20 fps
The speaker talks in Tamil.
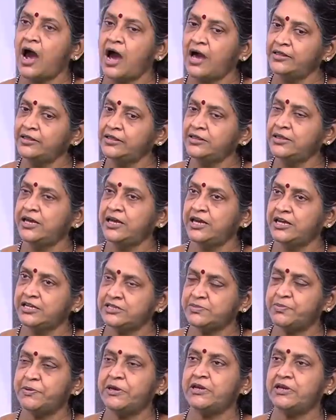அந்த
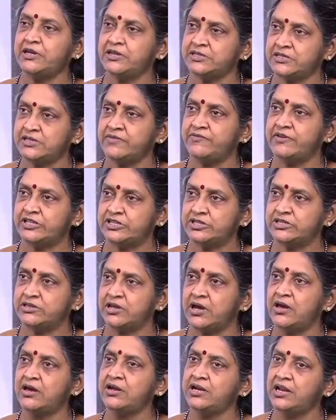எக்ஸ்பீரியன்ஸை வச்சு
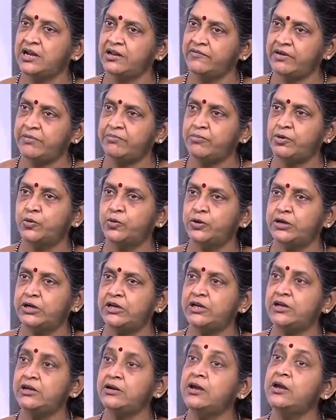தான் நிலவேம்பு
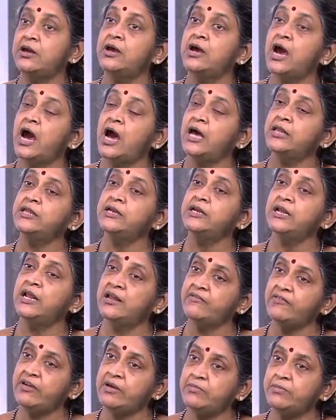குடிநீர் அந்த
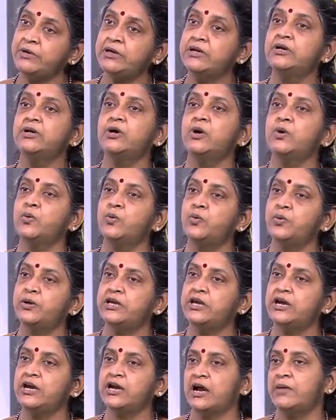நிலவேம்பு
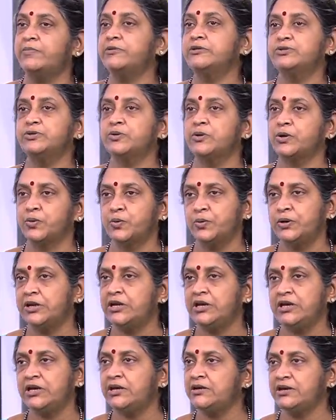இருக்கக்கூடிய கபசுர
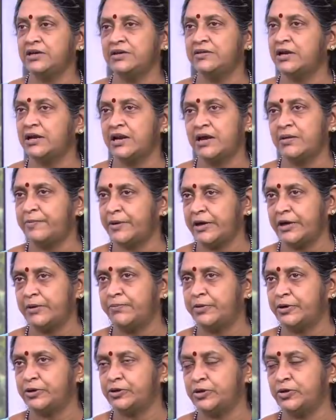குடிநீர் இதெல்லாம்
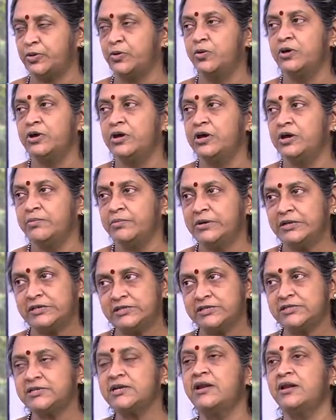பயன்படுத்தினோம் பட்
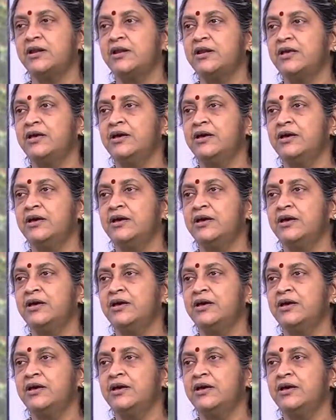ஸ்டில்